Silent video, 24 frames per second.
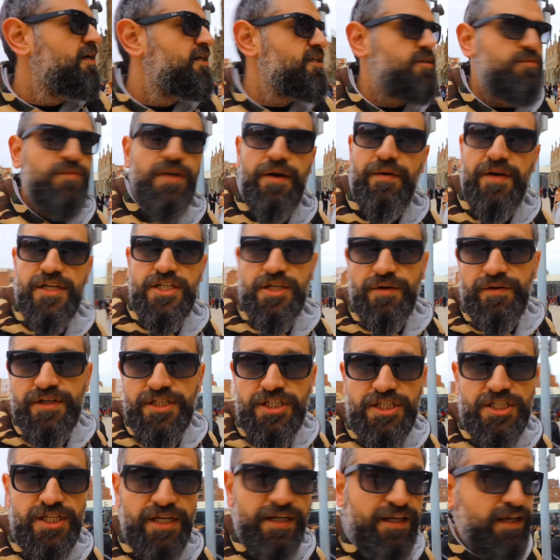Şimdi yavaş yavaş
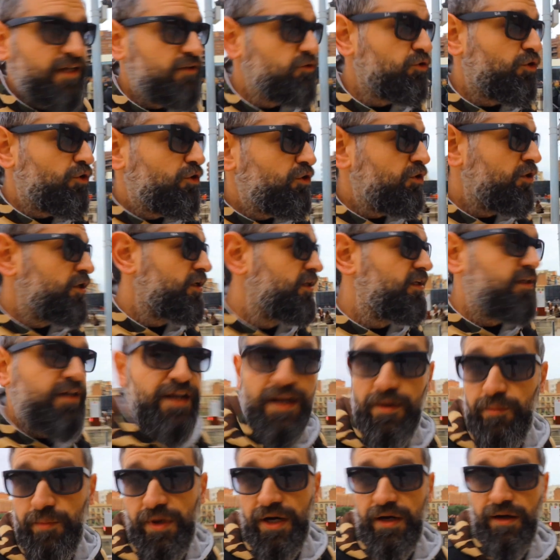içeriye doğru
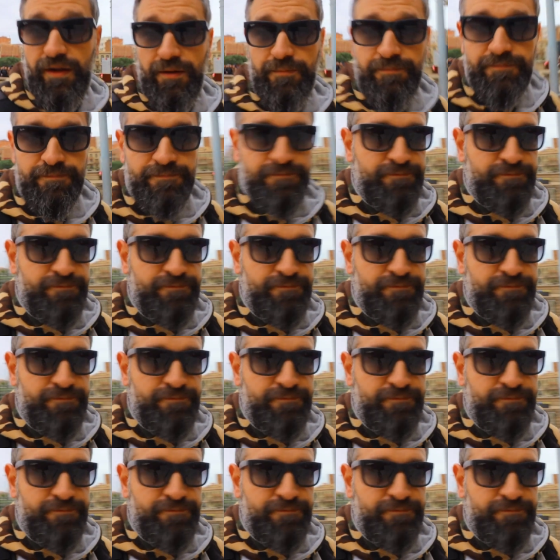girelim bakalım.